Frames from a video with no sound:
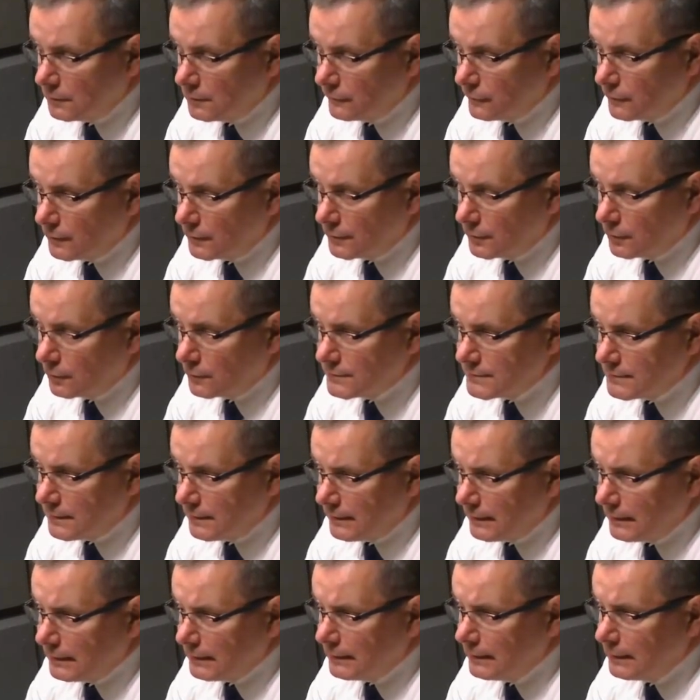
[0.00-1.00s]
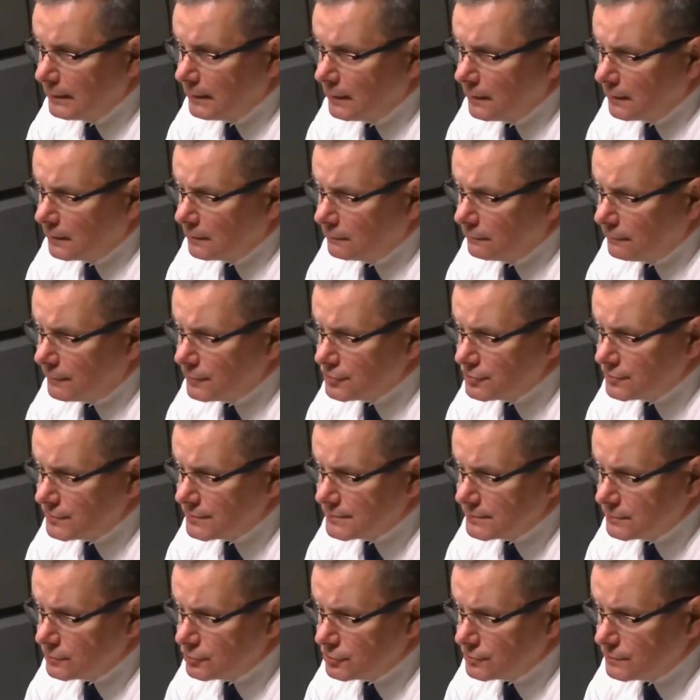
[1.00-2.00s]
Indywidualnej ocenie, ale ważne
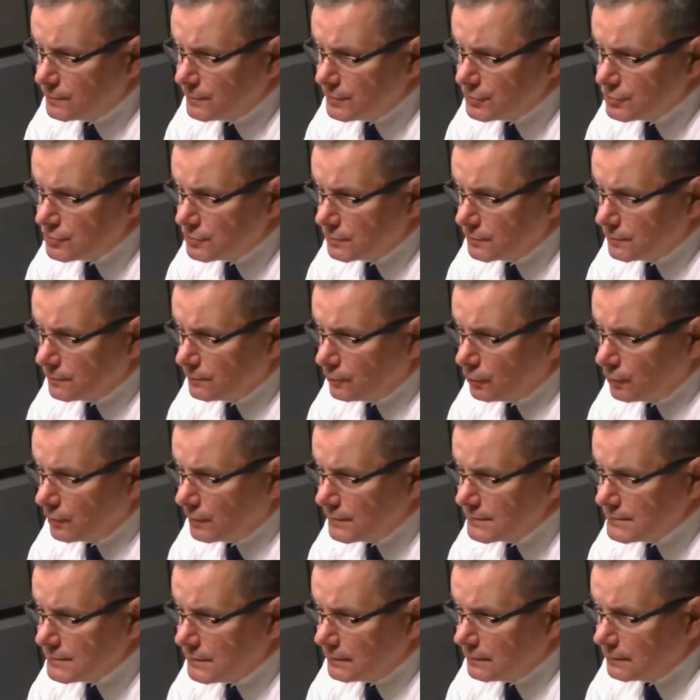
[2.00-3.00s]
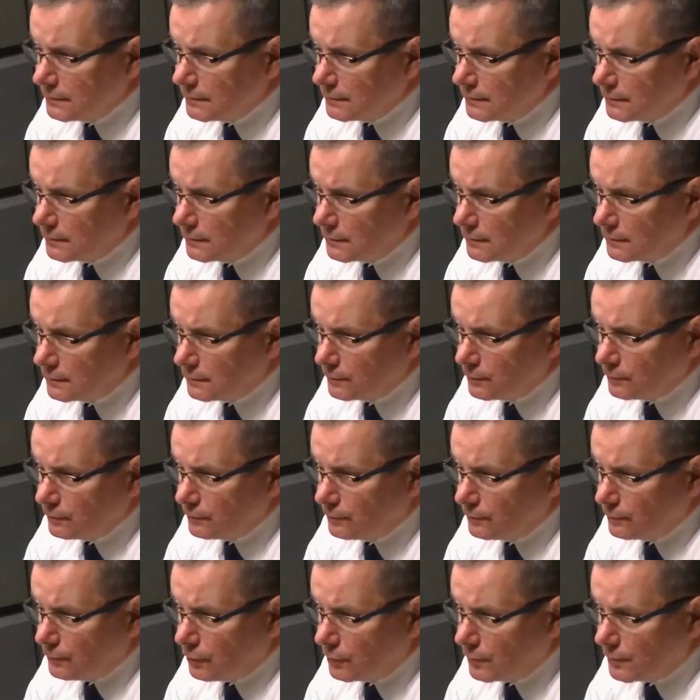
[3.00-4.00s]
jest to, że będzie pokazany na
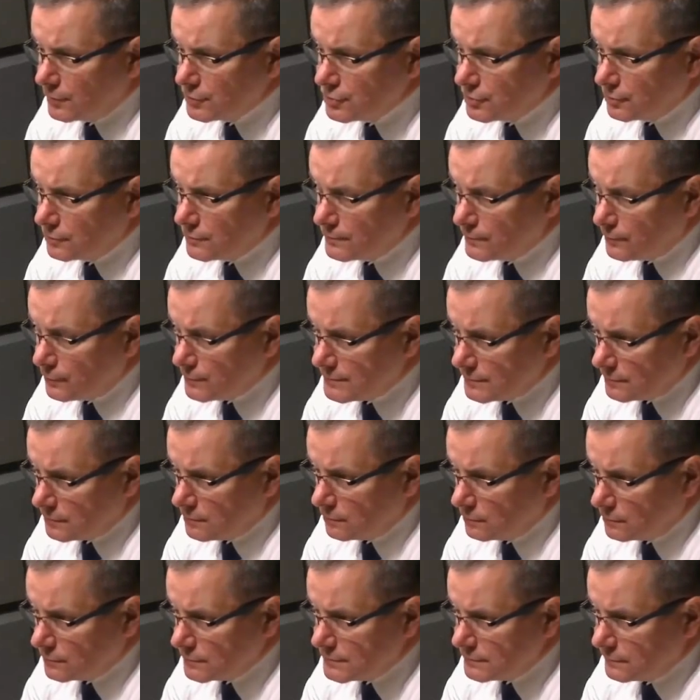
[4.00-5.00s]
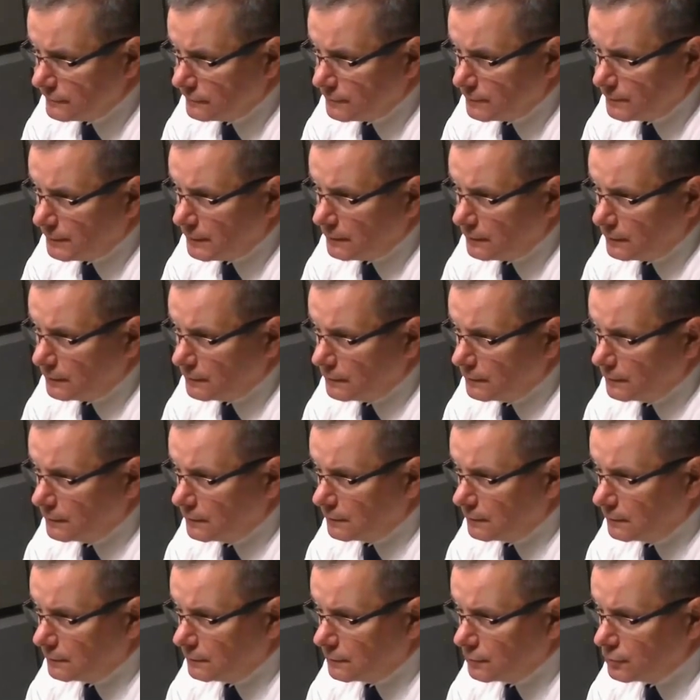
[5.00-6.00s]
pokazie pozakonkursowym na
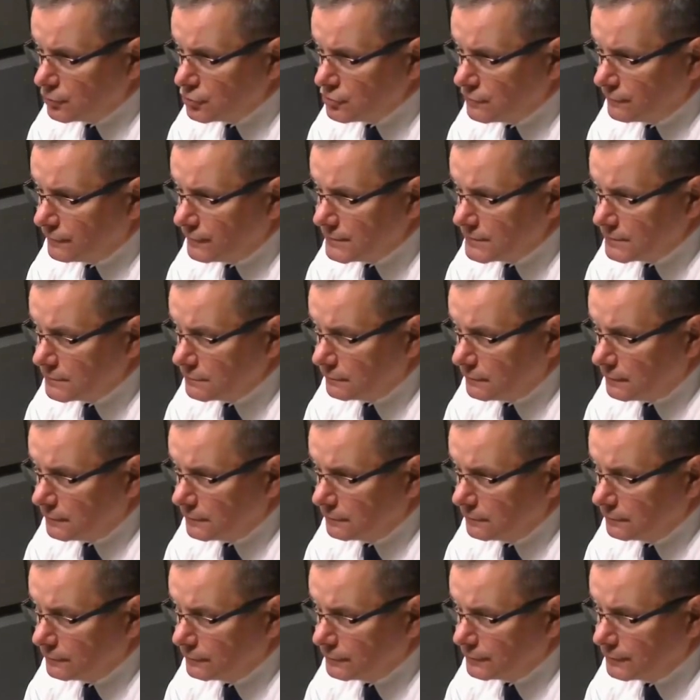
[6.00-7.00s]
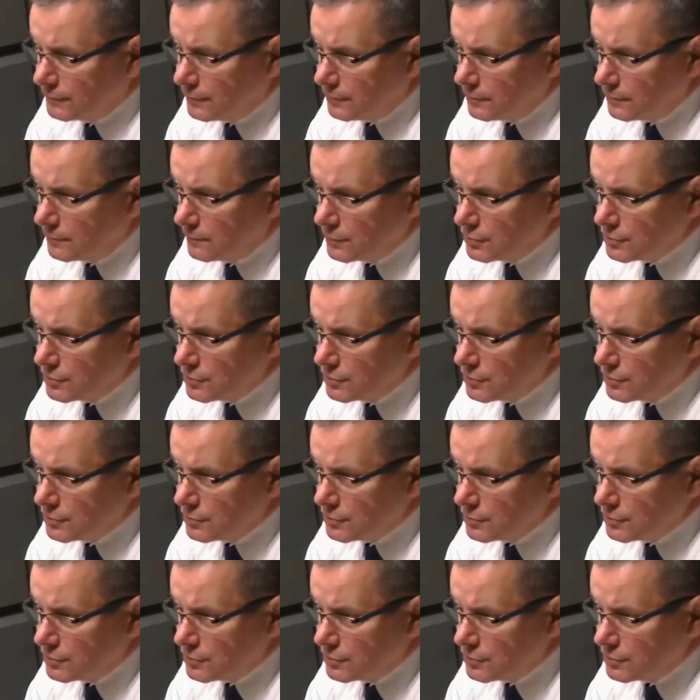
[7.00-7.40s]
e, dorocznym festiwalu w Gdyni.